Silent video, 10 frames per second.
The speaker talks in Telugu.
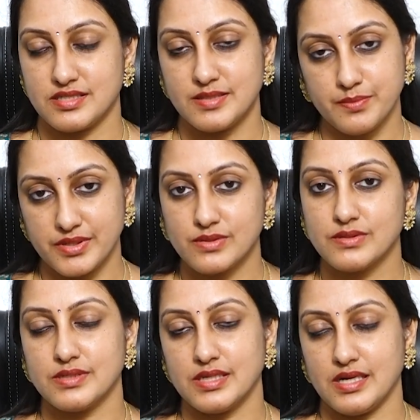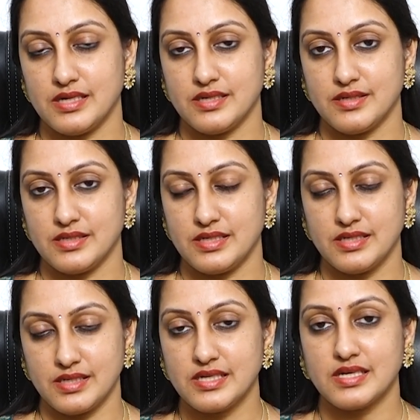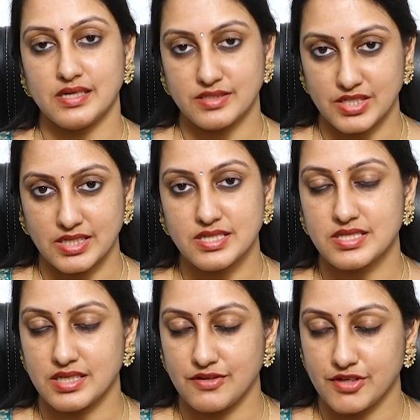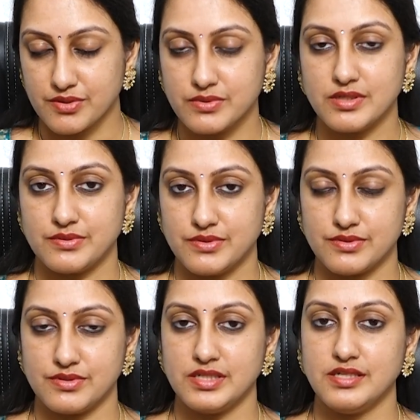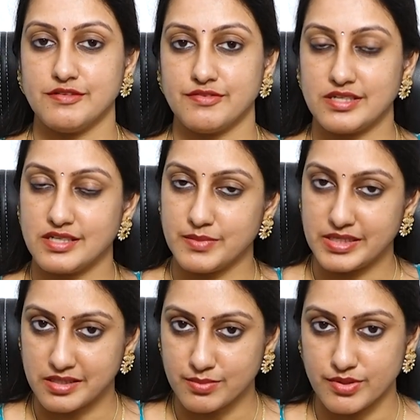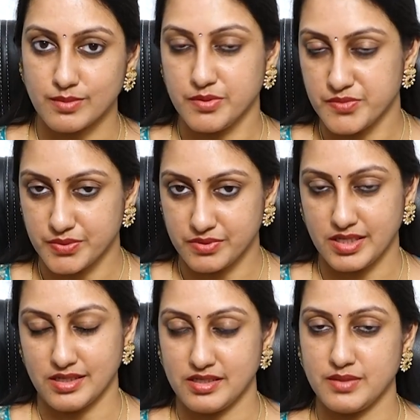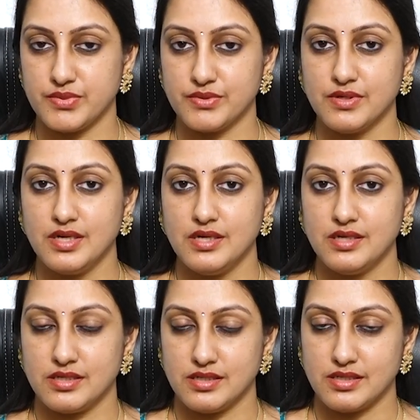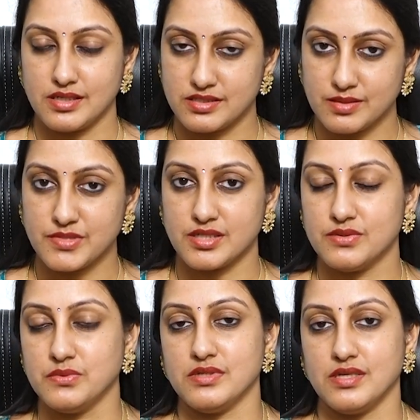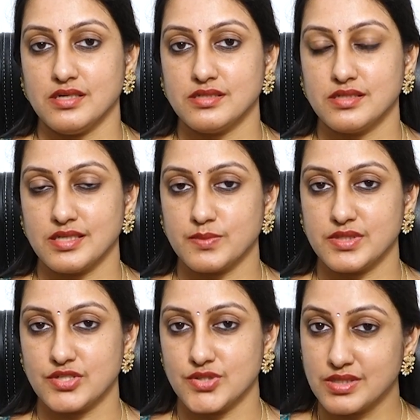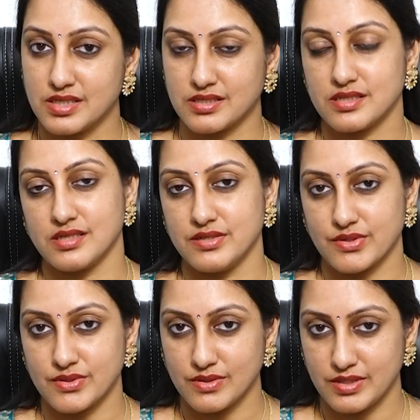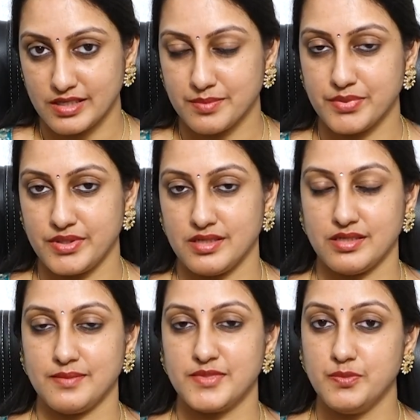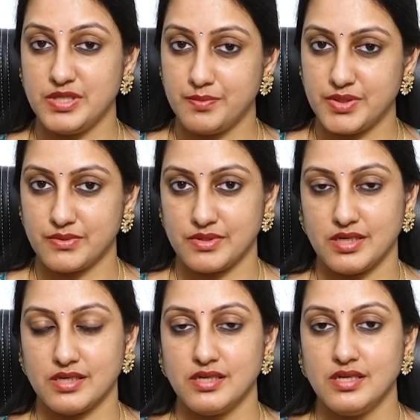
సింపుల్ అండ్ ఇంకా ఛాన్సెస్ అనేవి ఎక్కువగా ఉంటుంది డెఫినెట్లీ మెడికల్ ప్రాబ్లమ్స్ ఉంటాయి అంటే ఇప్పుడు రక్తం తక్కువ ఉన్నా లేకపోతే షుగర్ కంట్రోల్లో లేకపోయినా లేకపోతే బీపీ ఉన్నా